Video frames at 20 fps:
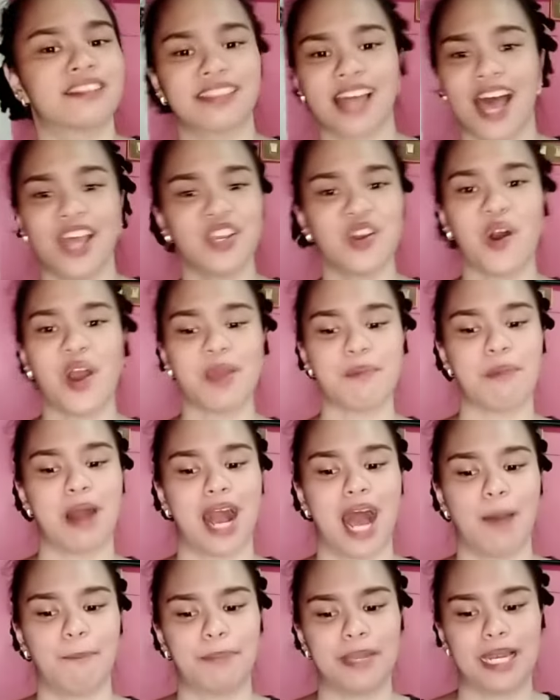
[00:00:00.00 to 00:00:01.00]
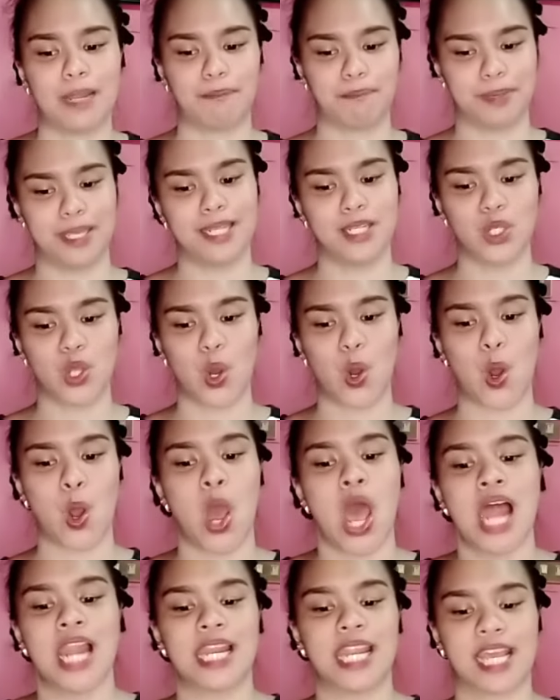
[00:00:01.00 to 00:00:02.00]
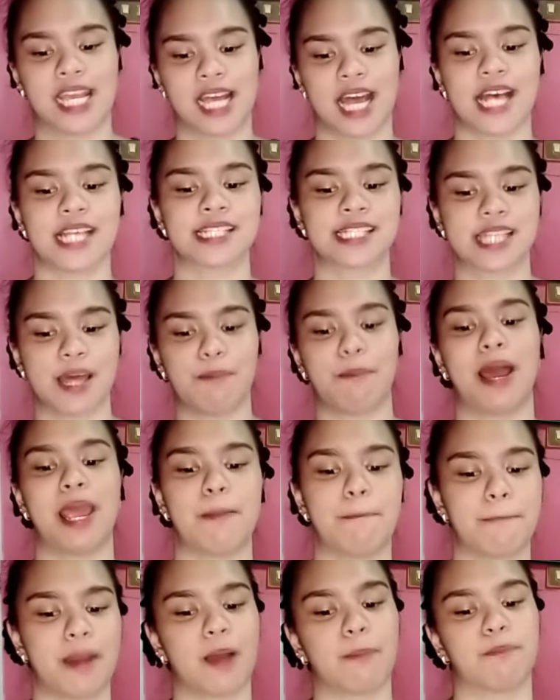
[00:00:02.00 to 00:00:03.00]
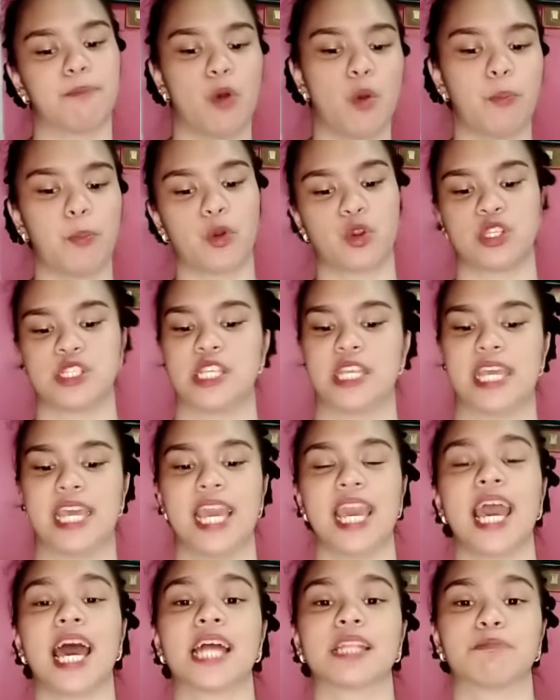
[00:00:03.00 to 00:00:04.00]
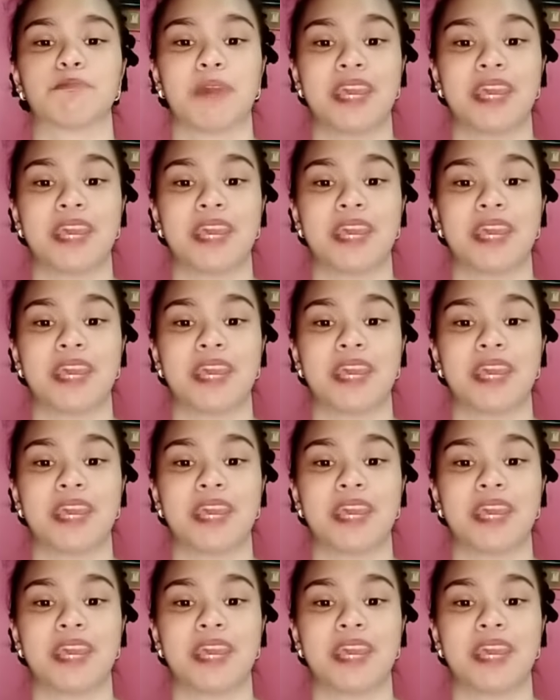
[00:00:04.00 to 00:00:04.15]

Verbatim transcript: Tayo ay mga Pilipino, likas na may pagpupursige at